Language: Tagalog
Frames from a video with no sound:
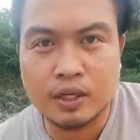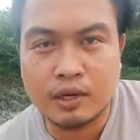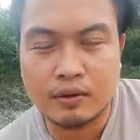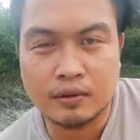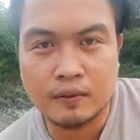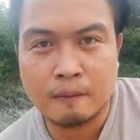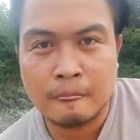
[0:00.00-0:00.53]

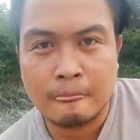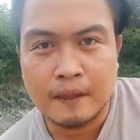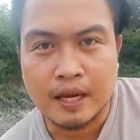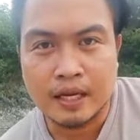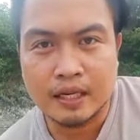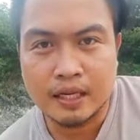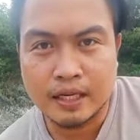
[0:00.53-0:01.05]
out
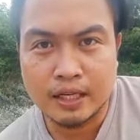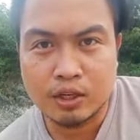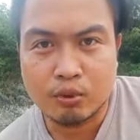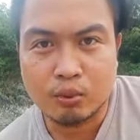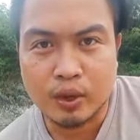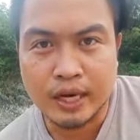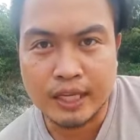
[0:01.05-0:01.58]
Arlene
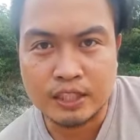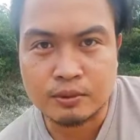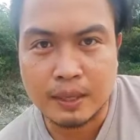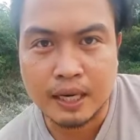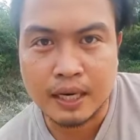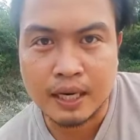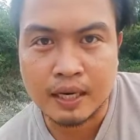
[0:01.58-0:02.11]

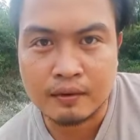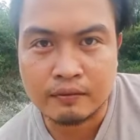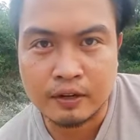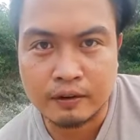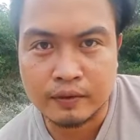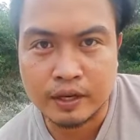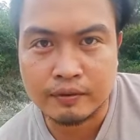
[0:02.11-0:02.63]
Quaresma
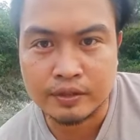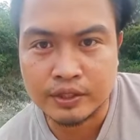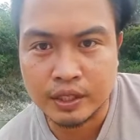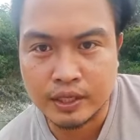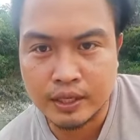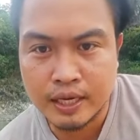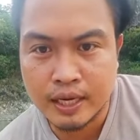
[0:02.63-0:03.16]
from
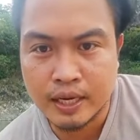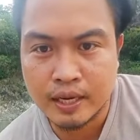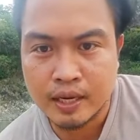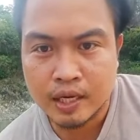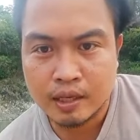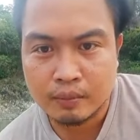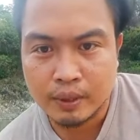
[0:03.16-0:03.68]
Cavisera
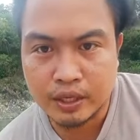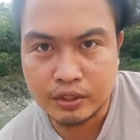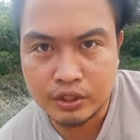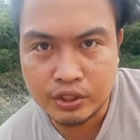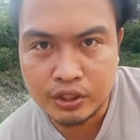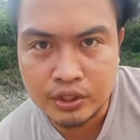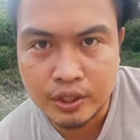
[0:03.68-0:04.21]

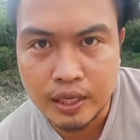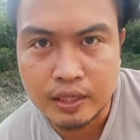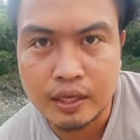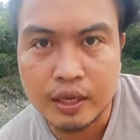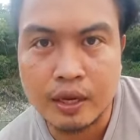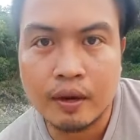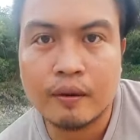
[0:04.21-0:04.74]

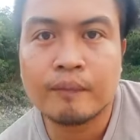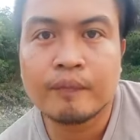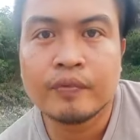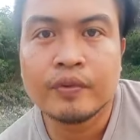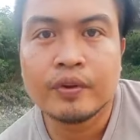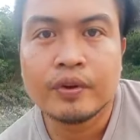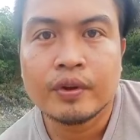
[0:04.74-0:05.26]
27
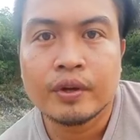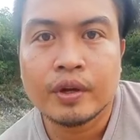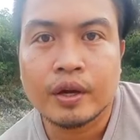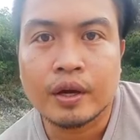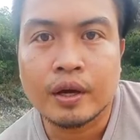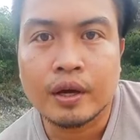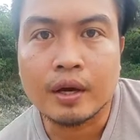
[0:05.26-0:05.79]

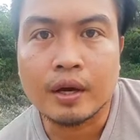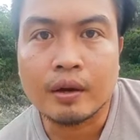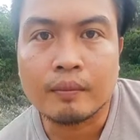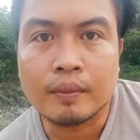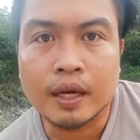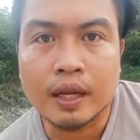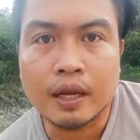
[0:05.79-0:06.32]

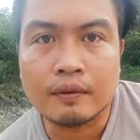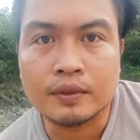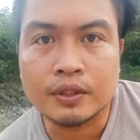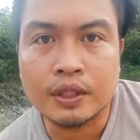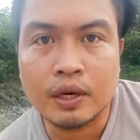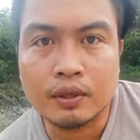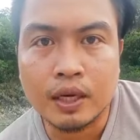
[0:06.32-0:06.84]
uh, mega love
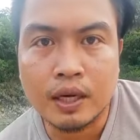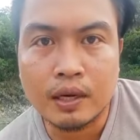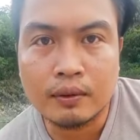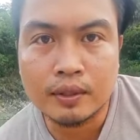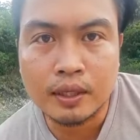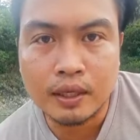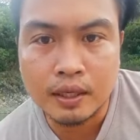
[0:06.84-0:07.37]
shout
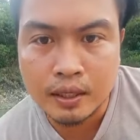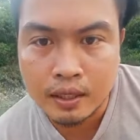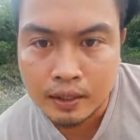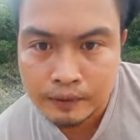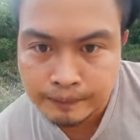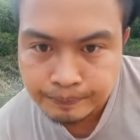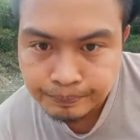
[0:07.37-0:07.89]
out
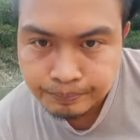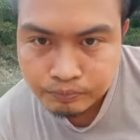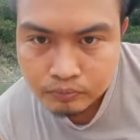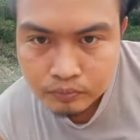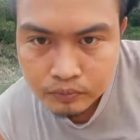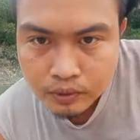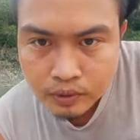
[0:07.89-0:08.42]
uh,
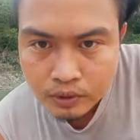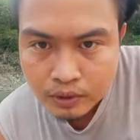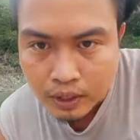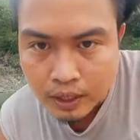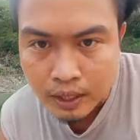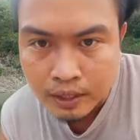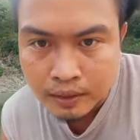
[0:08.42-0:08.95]

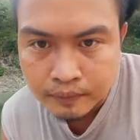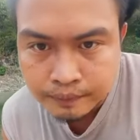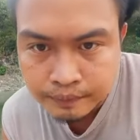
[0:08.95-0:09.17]
sana